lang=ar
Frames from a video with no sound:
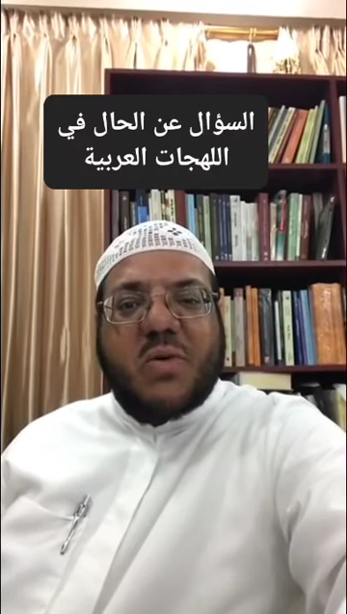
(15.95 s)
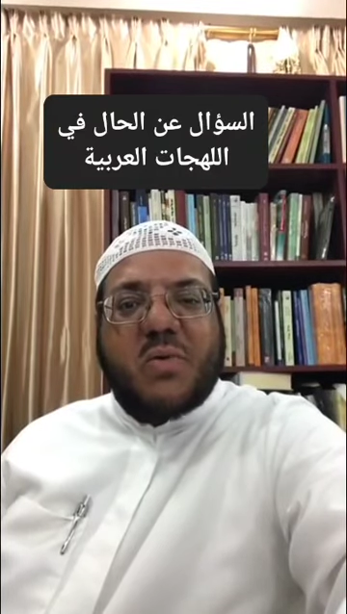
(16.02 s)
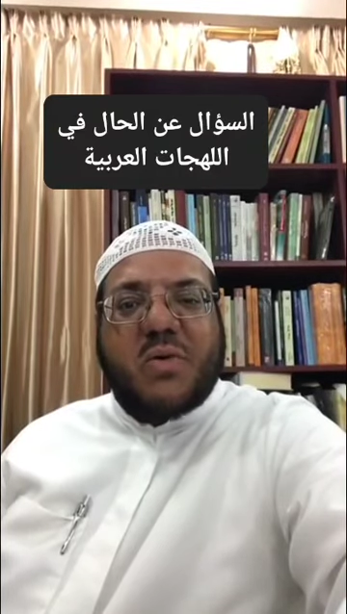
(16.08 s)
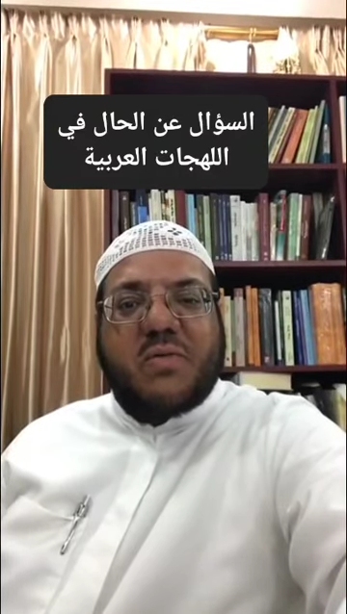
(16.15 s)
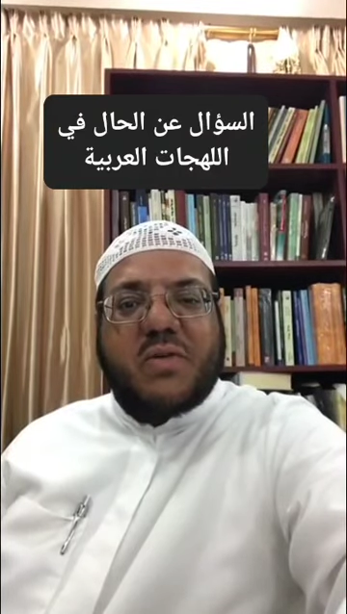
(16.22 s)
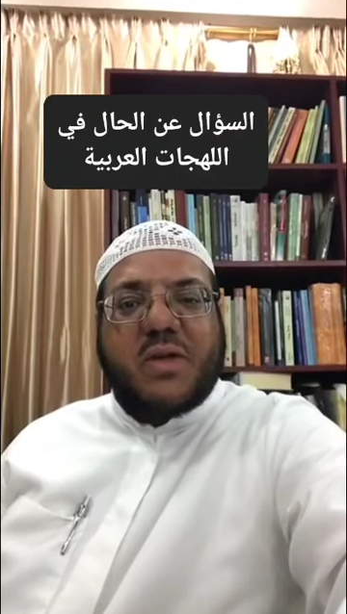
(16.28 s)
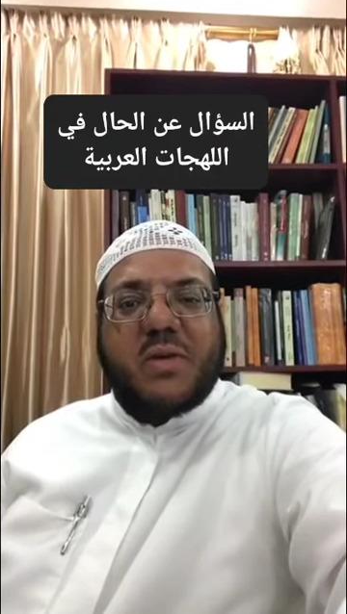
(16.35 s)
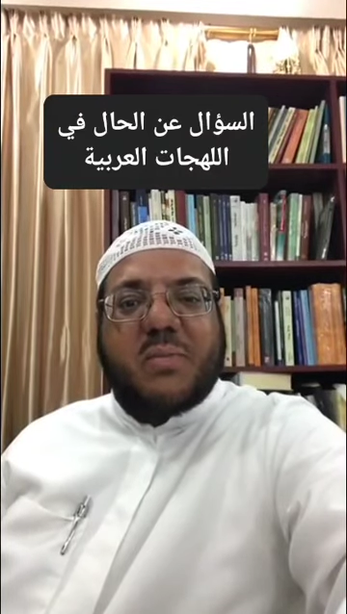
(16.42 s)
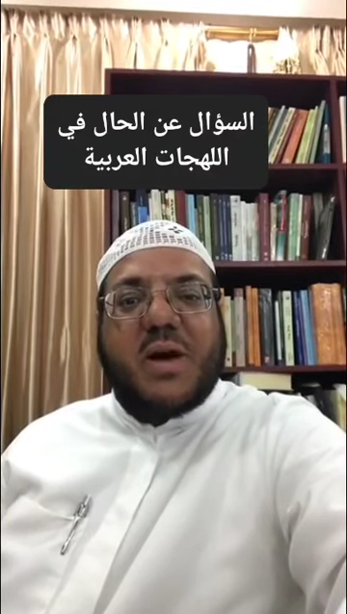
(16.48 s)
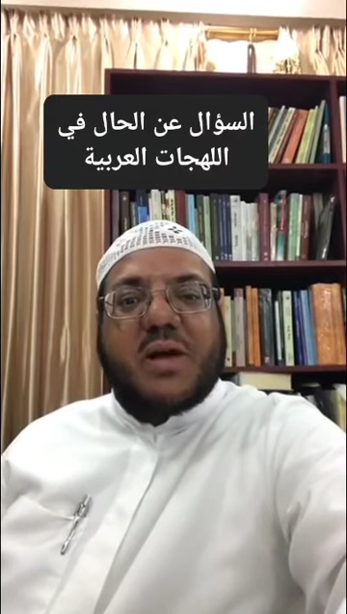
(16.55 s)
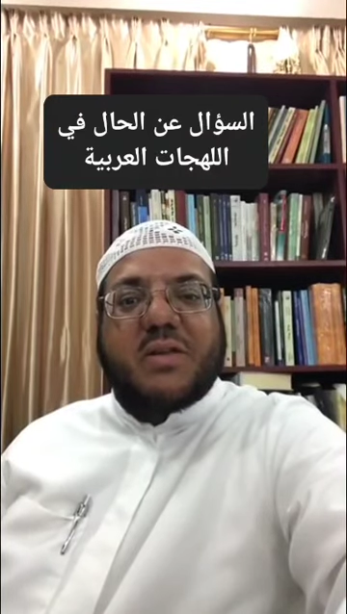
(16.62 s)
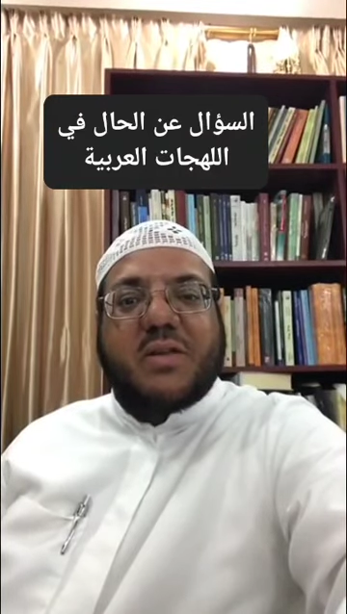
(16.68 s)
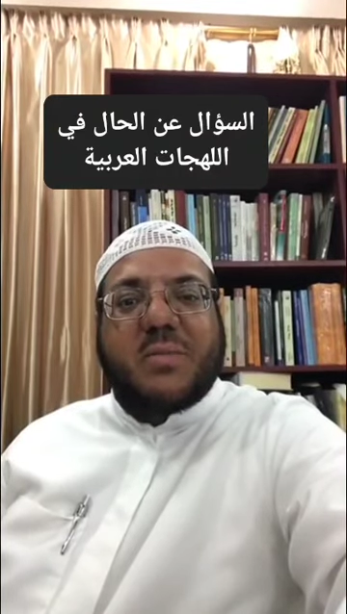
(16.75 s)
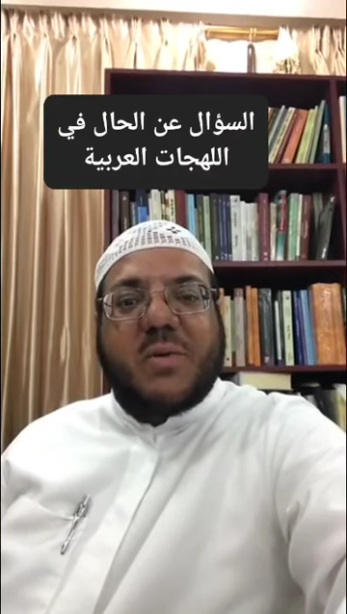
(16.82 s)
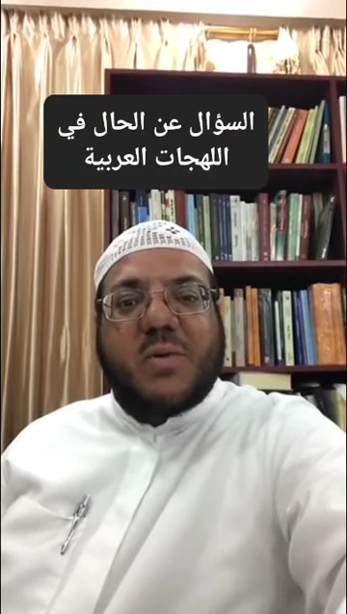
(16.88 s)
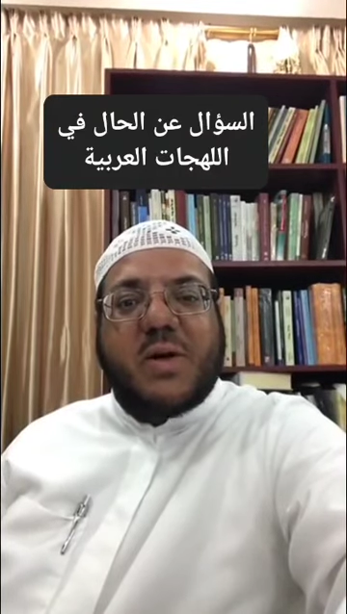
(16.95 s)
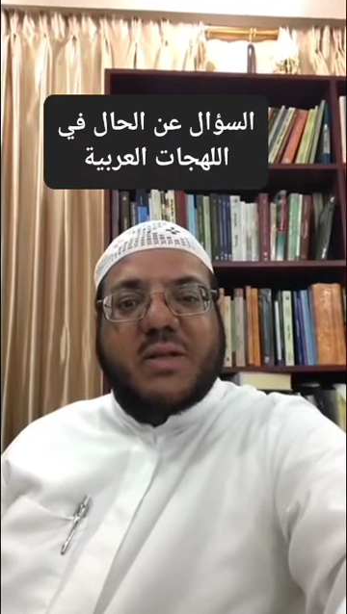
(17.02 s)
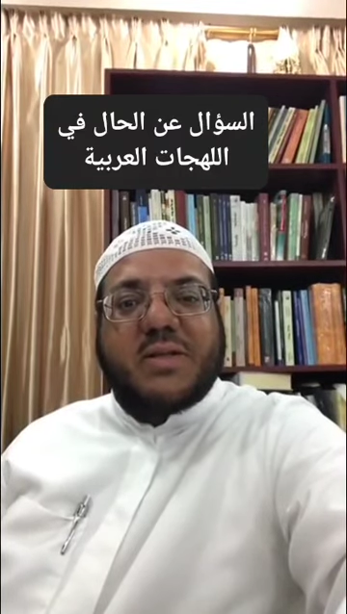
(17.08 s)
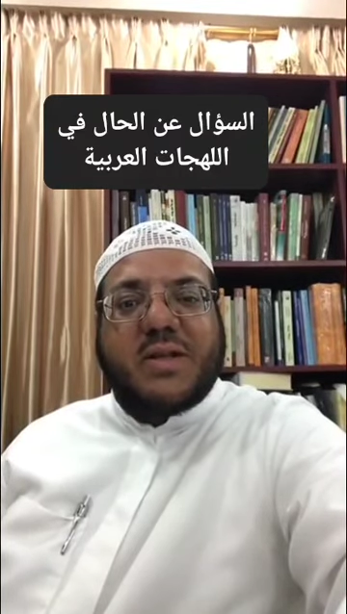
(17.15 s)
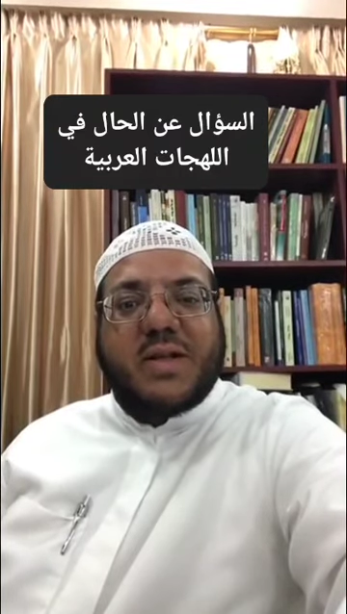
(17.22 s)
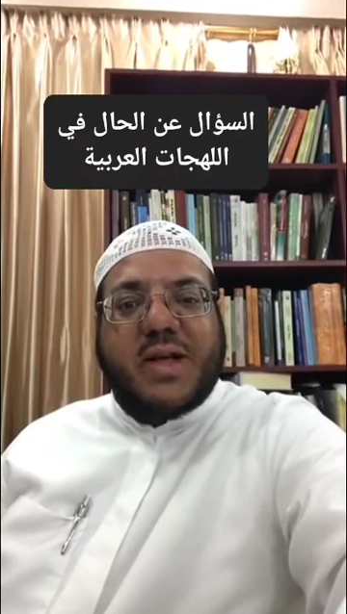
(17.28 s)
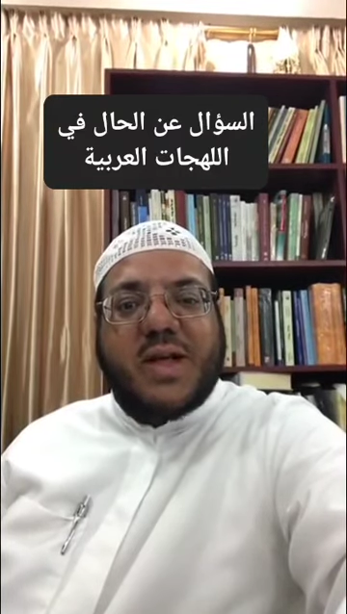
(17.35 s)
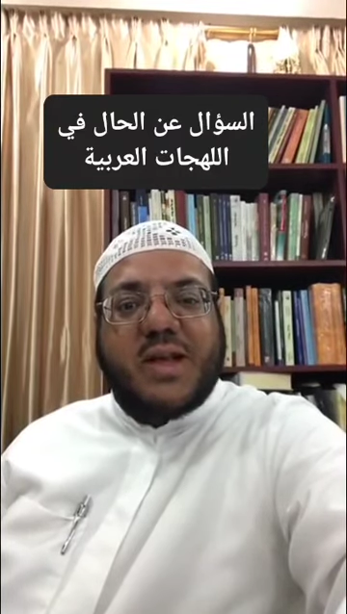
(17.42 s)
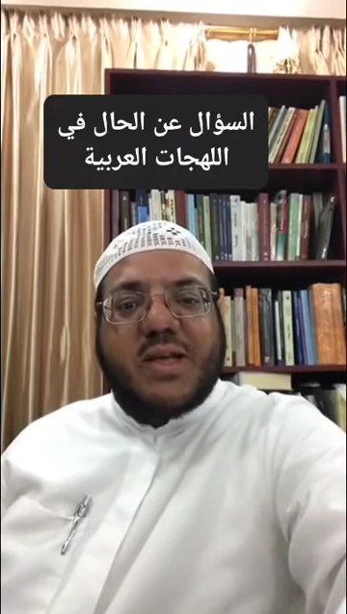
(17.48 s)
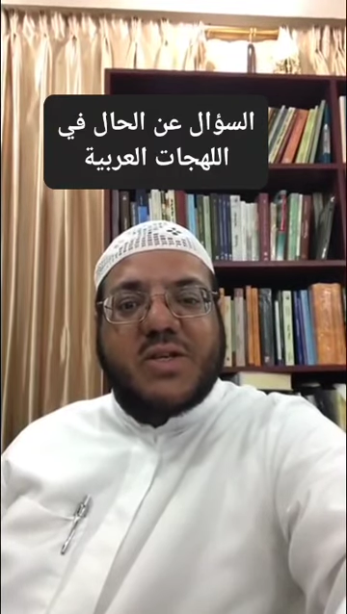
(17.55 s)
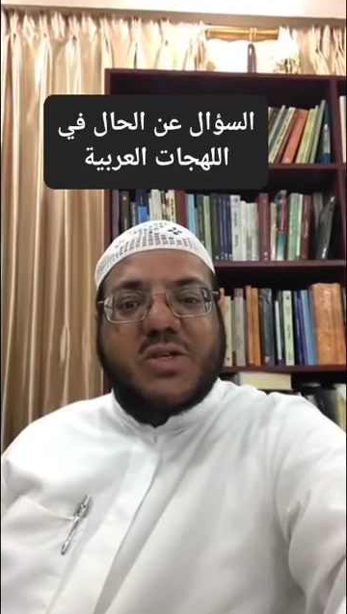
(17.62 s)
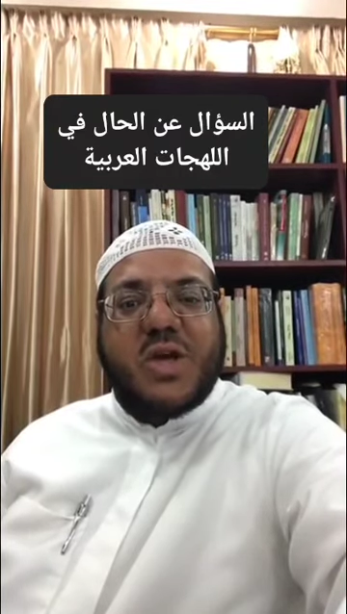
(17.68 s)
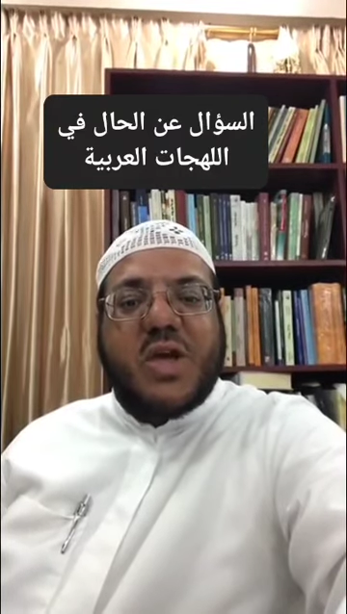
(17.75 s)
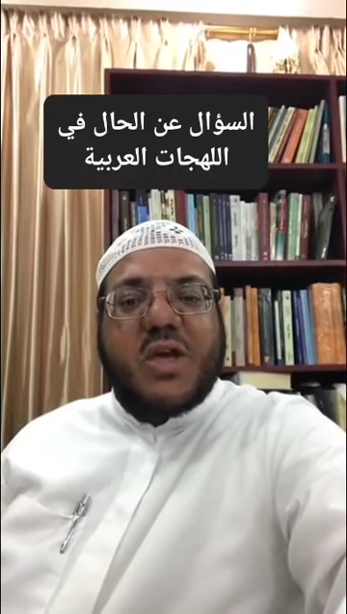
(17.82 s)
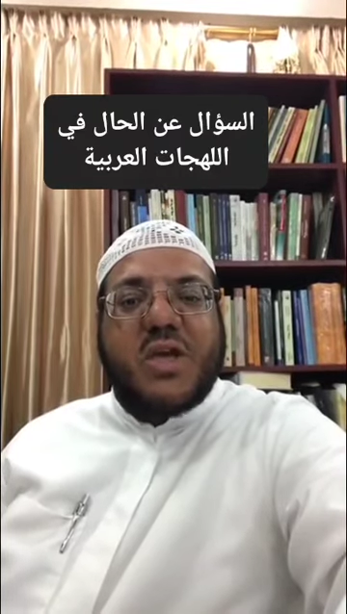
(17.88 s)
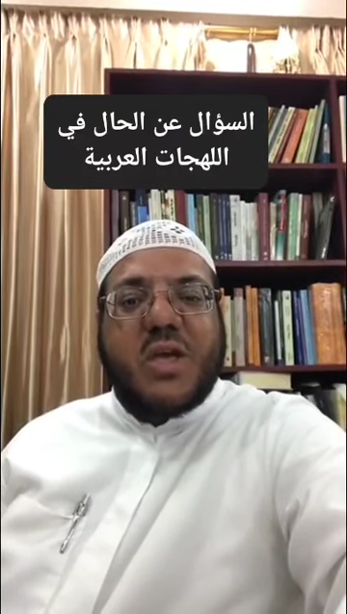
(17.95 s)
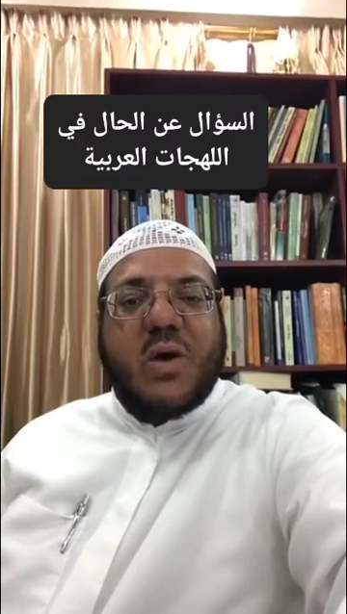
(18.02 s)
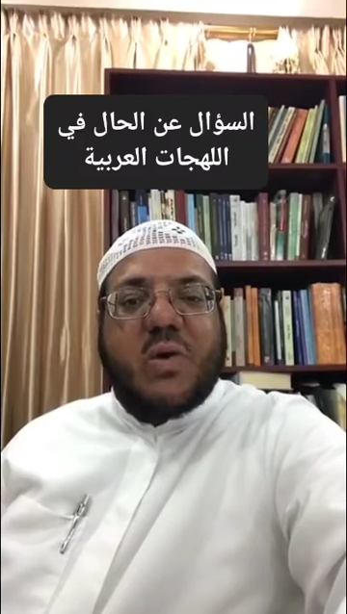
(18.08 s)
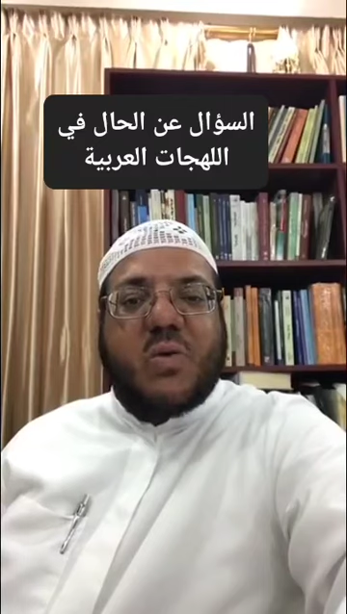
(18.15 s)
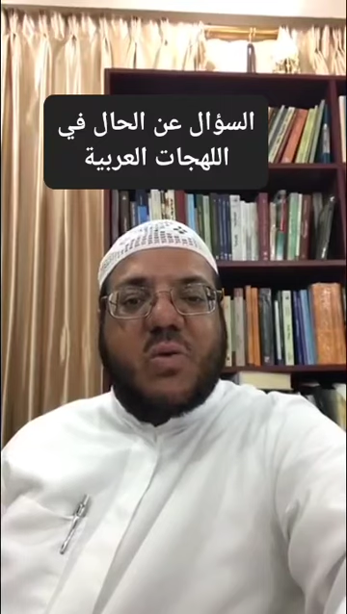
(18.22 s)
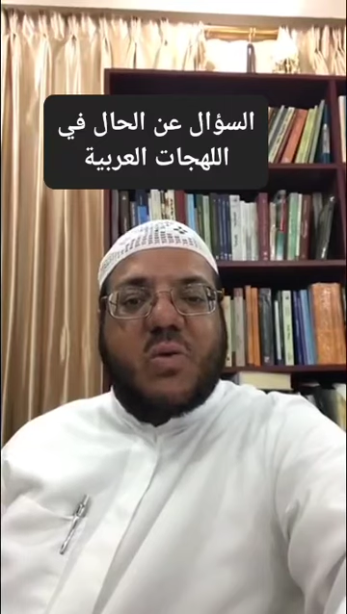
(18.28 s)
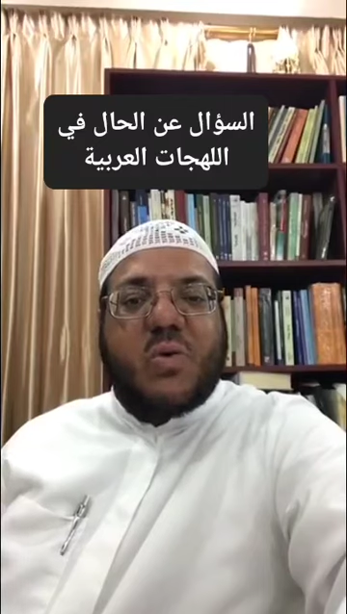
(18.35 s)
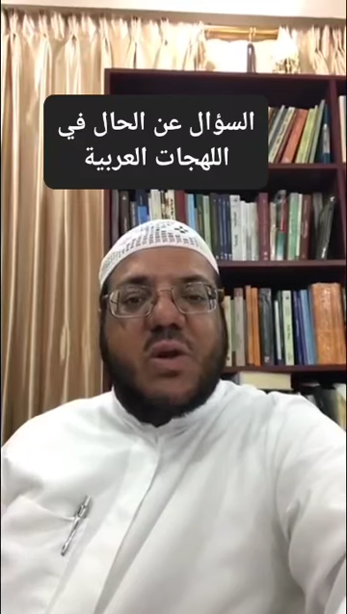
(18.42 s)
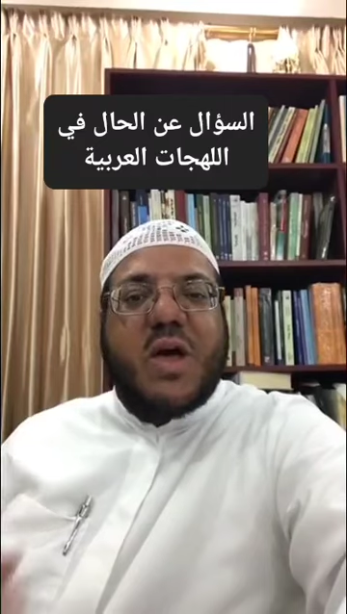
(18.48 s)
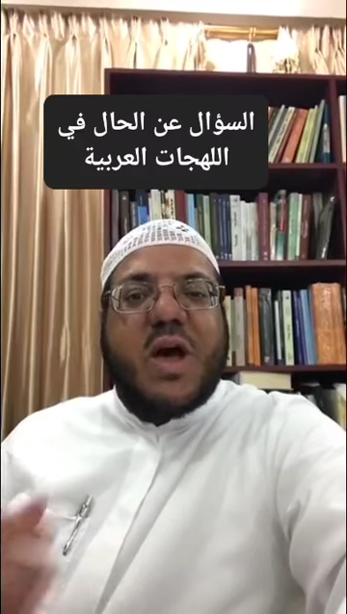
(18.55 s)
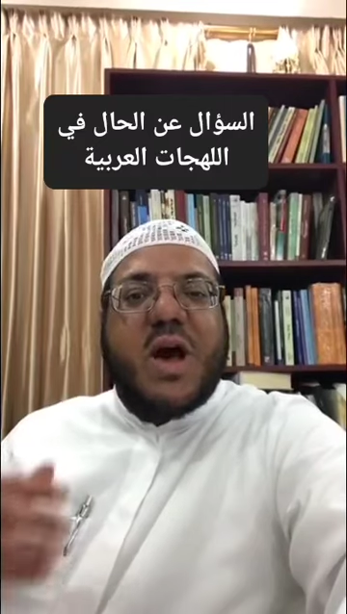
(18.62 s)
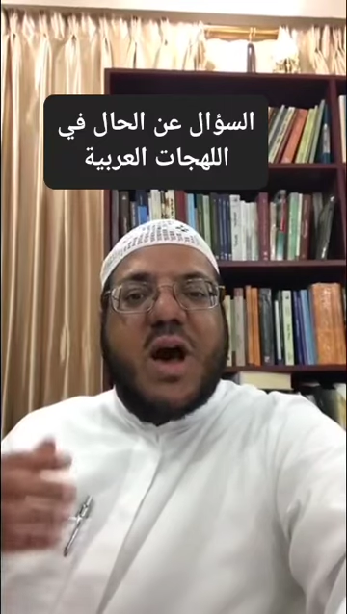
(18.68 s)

وفي بعض بوادي الخليج يقولون